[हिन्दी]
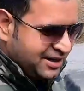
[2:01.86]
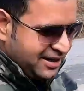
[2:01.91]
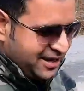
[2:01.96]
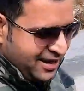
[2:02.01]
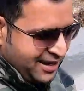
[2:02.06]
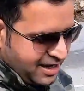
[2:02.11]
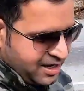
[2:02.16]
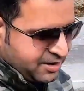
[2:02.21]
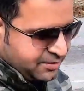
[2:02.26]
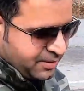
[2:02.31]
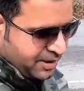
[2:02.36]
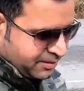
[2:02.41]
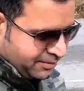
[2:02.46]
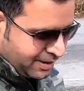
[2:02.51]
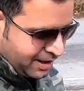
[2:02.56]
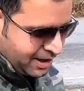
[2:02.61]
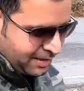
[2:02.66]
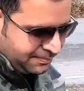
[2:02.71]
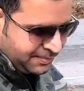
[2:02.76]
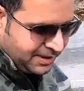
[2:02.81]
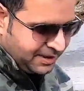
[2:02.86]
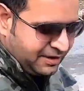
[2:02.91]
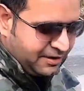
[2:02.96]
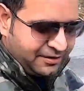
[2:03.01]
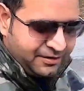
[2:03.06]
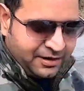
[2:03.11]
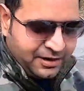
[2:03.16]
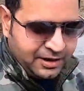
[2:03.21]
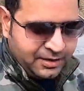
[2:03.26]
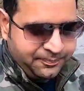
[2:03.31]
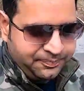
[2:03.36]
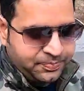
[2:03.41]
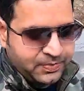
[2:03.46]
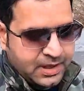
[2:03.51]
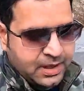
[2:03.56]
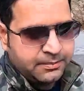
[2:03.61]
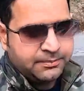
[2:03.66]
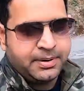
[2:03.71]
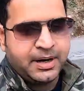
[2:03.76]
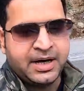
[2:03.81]
नहीं है एक बार मैं अपने
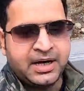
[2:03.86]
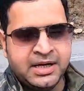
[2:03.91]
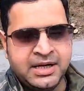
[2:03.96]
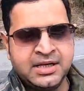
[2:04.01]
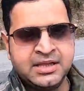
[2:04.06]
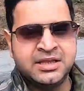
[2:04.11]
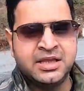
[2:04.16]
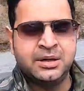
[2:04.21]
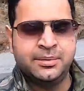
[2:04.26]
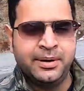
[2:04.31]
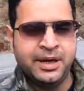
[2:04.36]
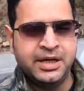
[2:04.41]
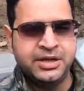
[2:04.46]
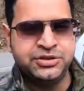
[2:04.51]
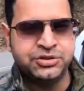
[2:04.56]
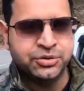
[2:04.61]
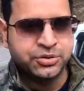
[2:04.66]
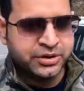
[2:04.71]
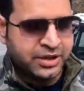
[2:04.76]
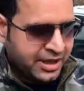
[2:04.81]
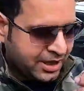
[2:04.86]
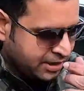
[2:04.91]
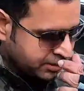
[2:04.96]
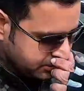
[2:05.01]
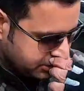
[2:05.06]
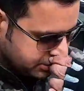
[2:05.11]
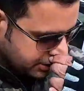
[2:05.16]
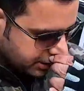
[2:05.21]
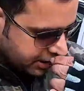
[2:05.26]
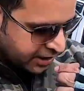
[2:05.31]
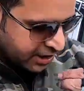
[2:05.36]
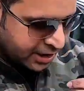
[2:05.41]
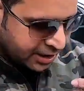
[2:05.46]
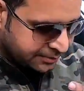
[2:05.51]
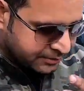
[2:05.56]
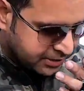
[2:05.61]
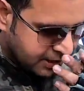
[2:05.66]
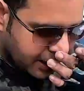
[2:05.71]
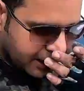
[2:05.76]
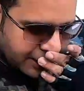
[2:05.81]
भाई इंदर भाई जो थे जिनके घर
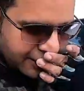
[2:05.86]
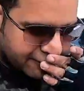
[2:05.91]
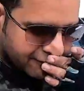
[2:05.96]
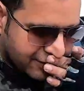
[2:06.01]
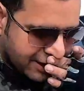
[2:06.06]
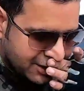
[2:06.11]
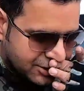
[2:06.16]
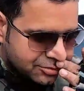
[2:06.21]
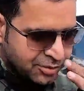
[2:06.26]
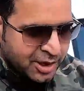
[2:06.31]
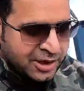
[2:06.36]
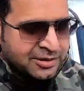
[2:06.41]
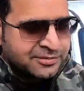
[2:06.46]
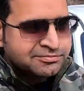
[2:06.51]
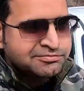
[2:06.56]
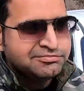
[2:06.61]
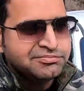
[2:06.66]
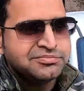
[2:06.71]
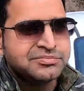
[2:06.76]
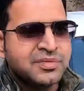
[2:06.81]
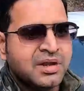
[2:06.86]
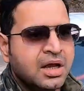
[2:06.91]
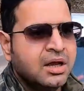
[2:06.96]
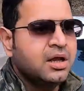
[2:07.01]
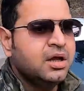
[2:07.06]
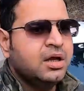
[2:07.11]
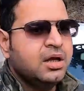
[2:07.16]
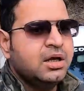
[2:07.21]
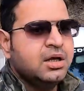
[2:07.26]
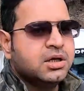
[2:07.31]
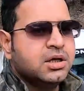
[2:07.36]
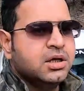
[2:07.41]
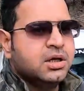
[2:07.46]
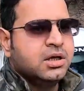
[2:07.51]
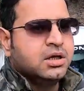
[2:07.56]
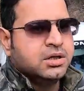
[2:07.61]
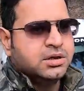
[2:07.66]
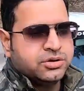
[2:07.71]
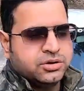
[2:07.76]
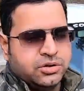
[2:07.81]
हम जा रहे हैं विलेज में
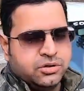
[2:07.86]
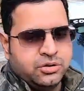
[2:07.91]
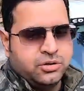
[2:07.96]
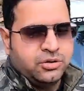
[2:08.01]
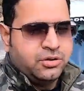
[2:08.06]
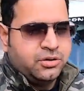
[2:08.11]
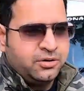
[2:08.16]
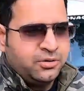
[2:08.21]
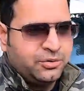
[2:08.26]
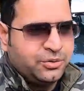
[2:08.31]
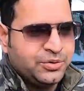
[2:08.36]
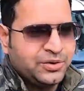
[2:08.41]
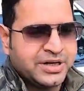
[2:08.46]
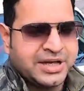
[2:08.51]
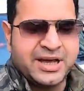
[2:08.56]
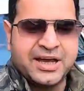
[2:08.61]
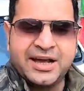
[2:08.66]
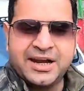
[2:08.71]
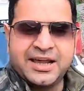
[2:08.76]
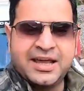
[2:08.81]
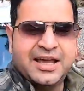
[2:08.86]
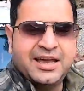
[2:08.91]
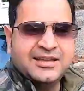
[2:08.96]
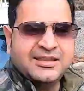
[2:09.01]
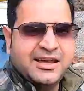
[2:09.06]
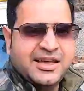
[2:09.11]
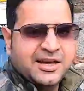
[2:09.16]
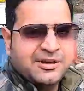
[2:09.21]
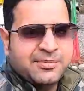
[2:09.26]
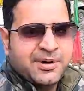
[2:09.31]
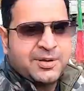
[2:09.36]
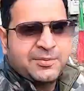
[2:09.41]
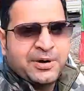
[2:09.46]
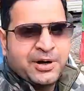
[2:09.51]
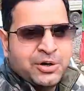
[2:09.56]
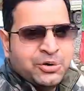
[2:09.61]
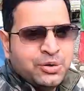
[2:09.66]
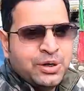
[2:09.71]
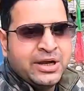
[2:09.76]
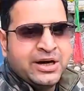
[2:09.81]
तो उनके घर गए थे एक बार
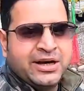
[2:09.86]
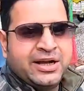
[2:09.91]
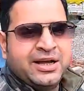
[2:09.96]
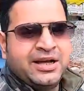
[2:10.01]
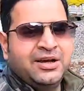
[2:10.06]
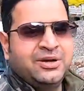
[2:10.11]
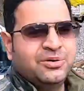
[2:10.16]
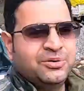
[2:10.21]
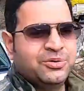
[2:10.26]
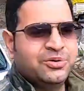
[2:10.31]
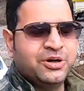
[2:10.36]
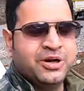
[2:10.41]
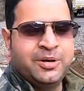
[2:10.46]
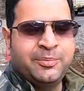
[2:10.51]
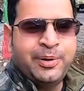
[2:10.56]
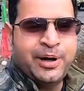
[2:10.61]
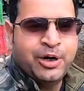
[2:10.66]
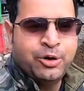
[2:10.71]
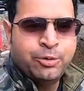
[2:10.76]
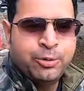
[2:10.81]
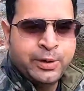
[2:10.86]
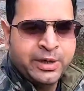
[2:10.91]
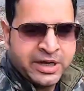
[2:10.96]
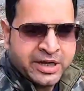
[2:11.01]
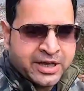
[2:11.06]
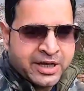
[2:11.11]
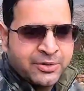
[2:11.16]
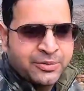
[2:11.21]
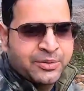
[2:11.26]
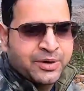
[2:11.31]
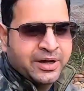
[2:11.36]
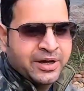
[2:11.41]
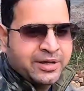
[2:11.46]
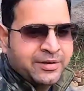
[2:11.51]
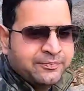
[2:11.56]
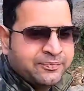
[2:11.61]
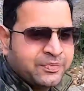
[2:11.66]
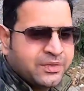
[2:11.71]
बेड़ू लेने उन्होंने बेड़ू भी रखे हुए हैं